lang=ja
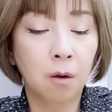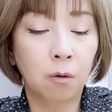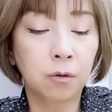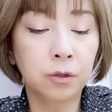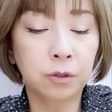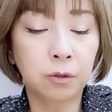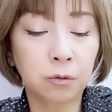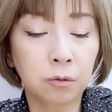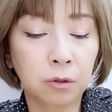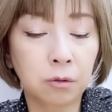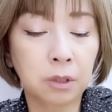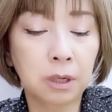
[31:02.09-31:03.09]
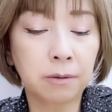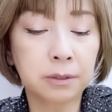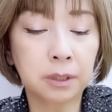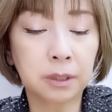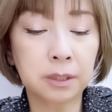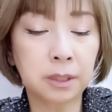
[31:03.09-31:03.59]
衣装の色に合わ
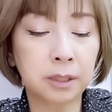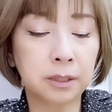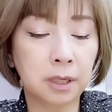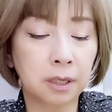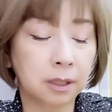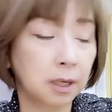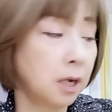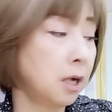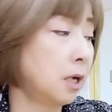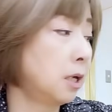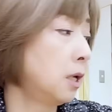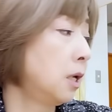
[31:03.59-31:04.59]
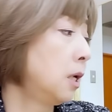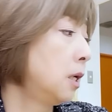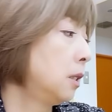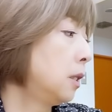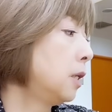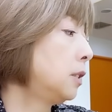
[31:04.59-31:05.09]
せてさっちゃんが
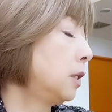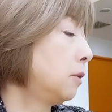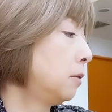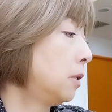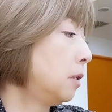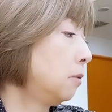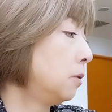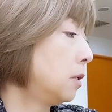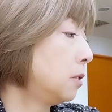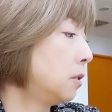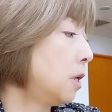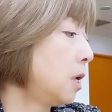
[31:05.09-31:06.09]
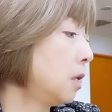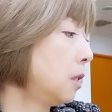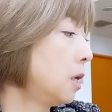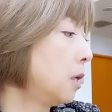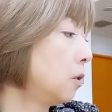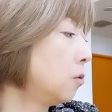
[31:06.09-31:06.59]
出してくれるんですね。
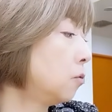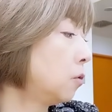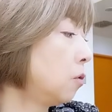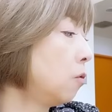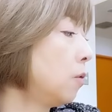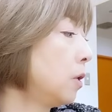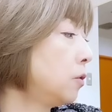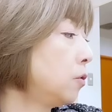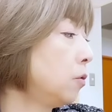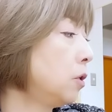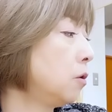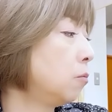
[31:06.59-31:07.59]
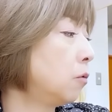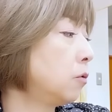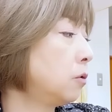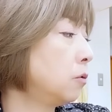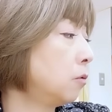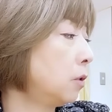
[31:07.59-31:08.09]
で、私今日は商品を持
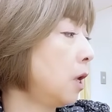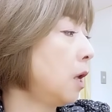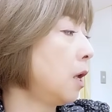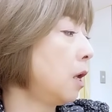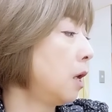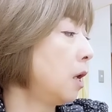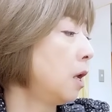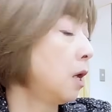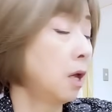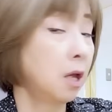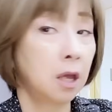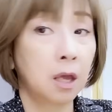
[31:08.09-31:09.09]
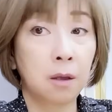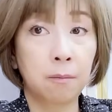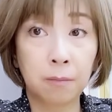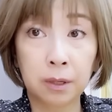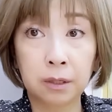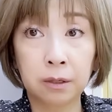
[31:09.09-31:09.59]
つので、
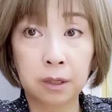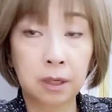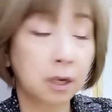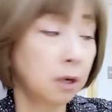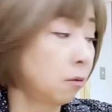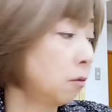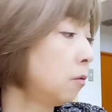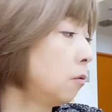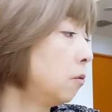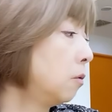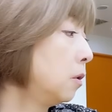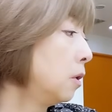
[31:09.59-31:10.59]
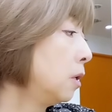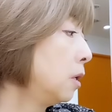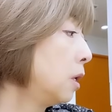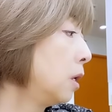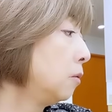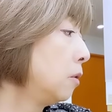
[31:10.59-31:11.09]
マニキュアを
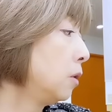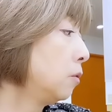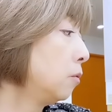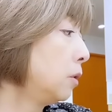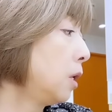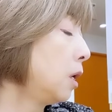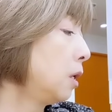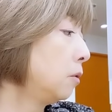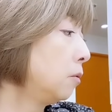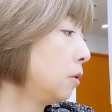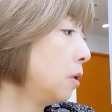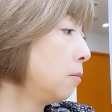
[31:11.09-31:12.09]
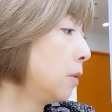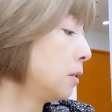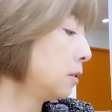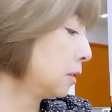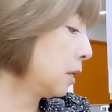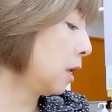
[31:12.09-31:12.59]
後で塗りま
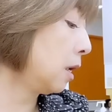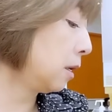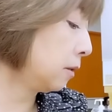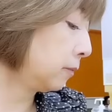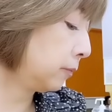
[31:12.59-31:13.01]
すが、